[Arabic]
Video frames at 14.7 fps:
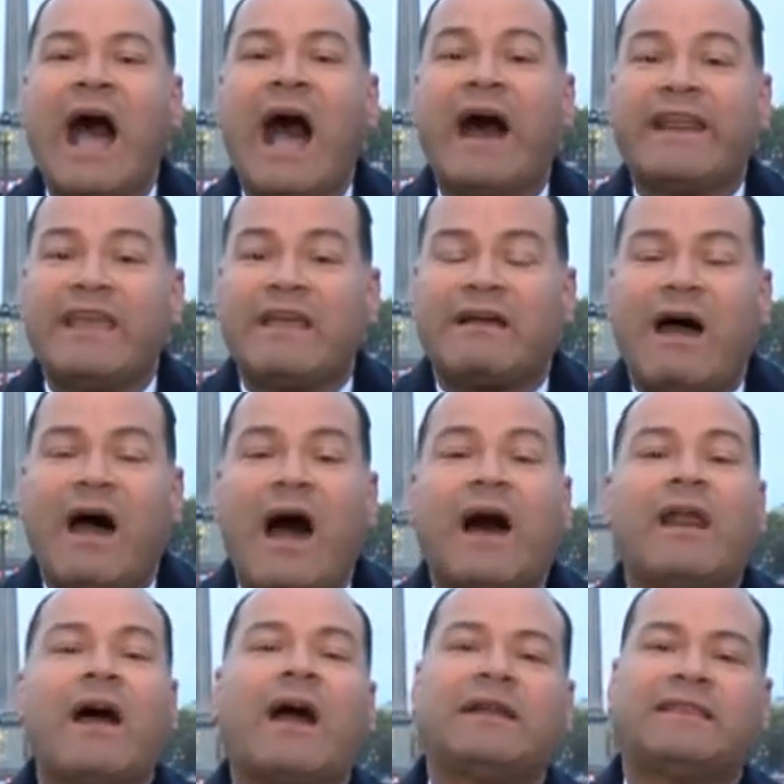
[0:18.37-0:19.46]
عريقه
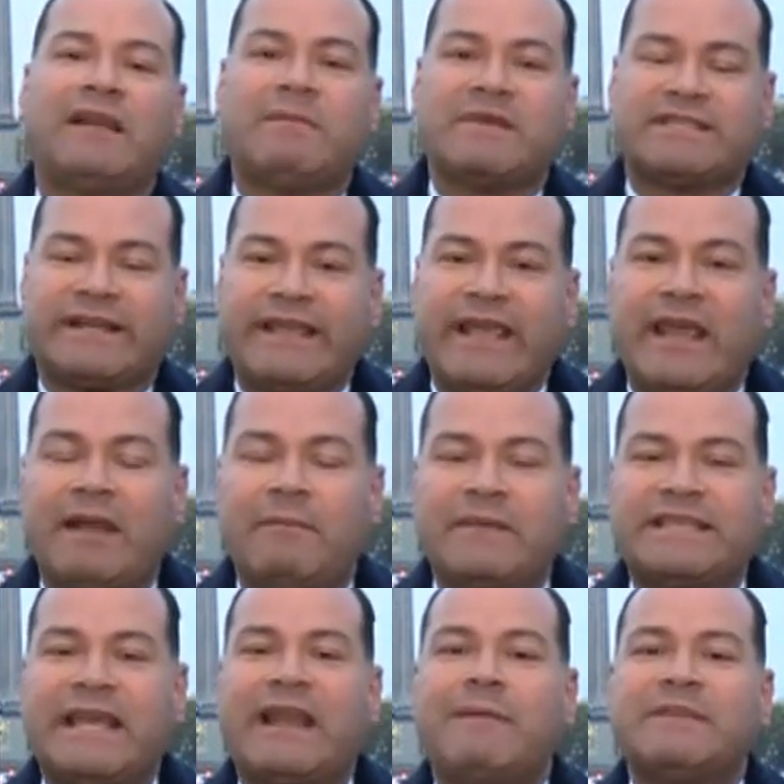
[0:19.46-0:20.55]
عراقه المصريين
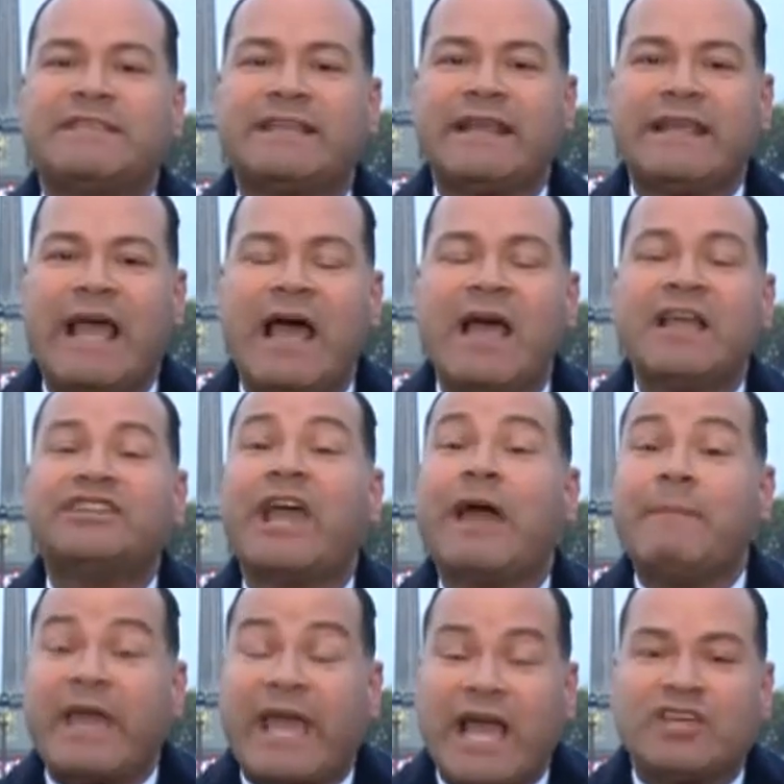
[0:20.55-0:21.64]
مسله مصريه
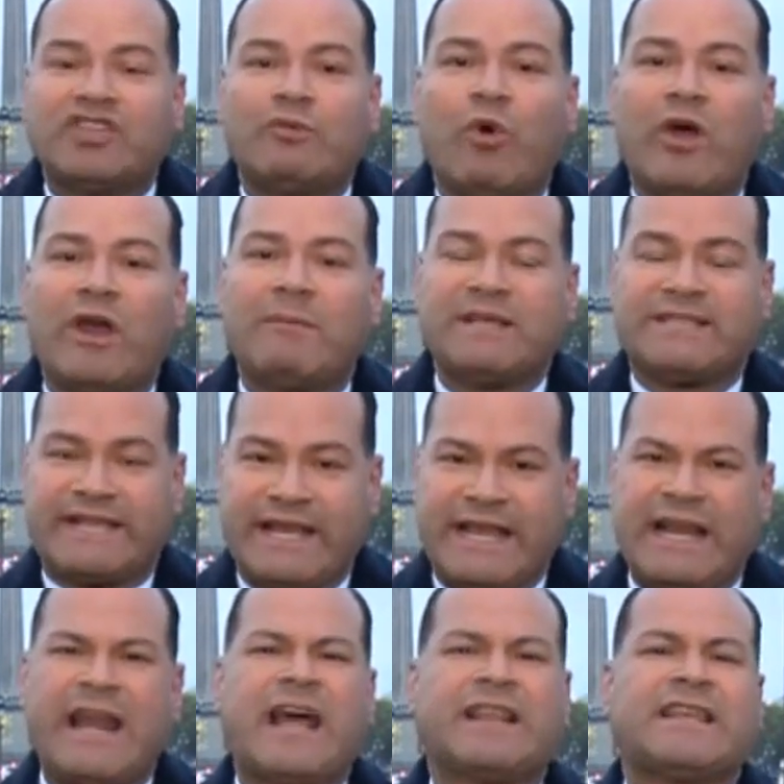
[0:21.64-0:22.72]
شامخه شموخ
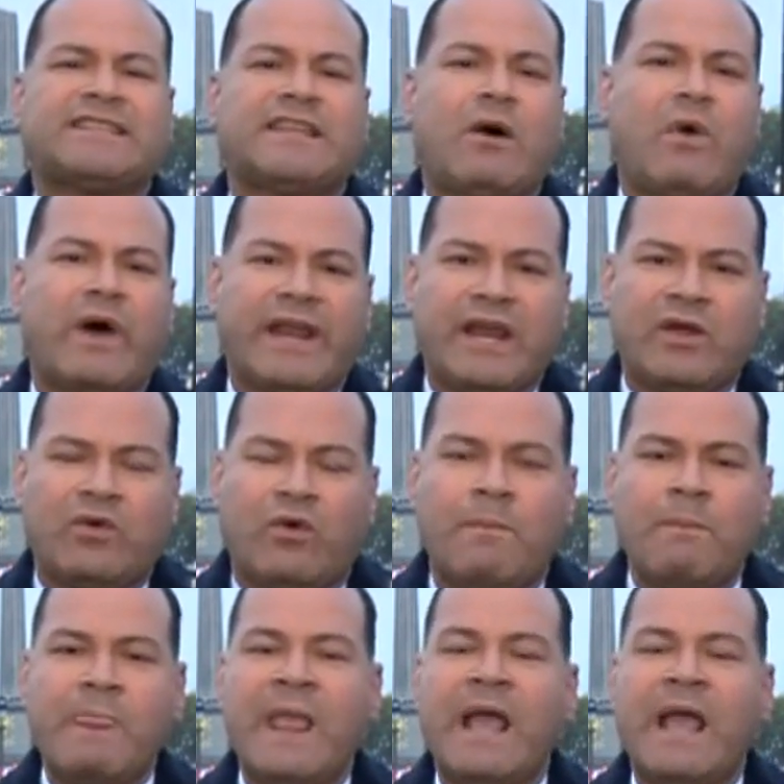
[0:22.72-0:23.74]
المصريين انا اتصور انه